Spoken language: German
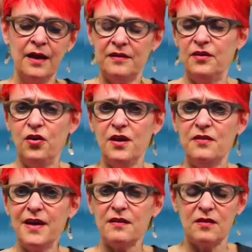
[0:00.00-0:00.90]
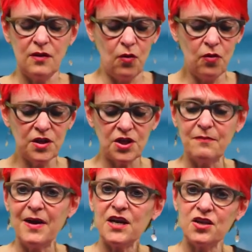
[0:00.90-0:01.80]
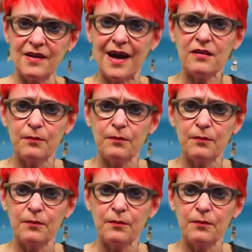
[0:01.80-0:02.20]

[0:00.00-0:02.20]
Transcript: Die neue Version ist dann meistens recht